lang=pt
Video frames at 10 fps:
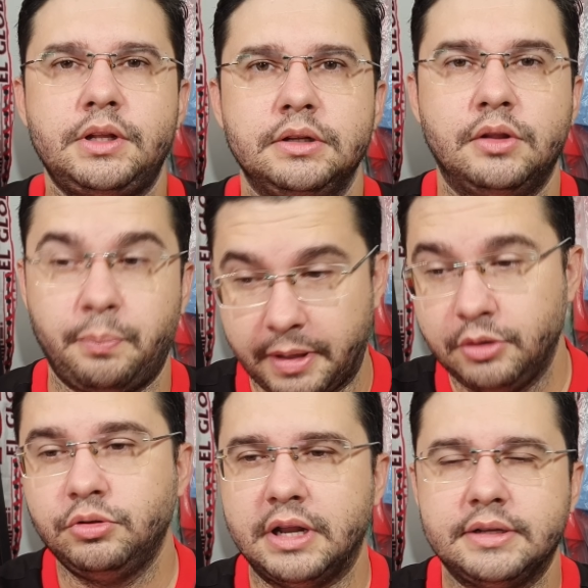no
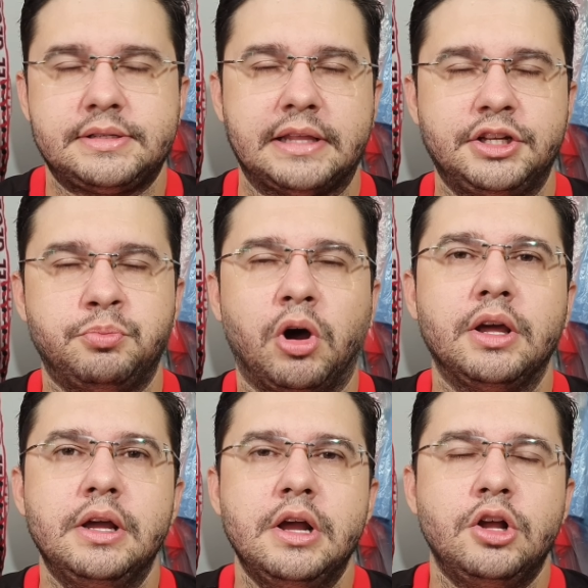período, né, saída de
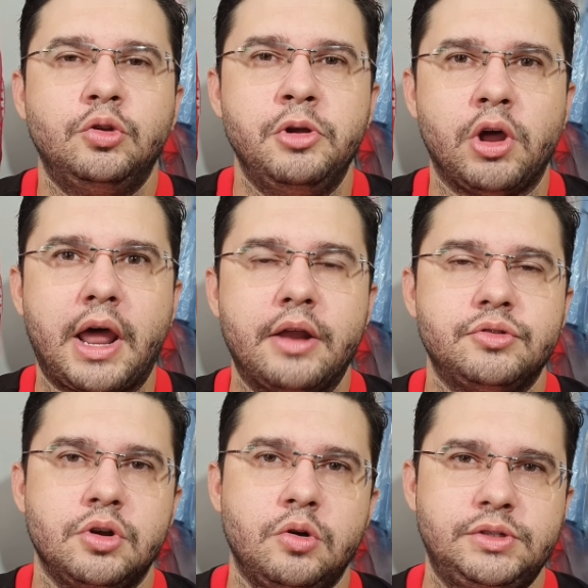bola do Milionários.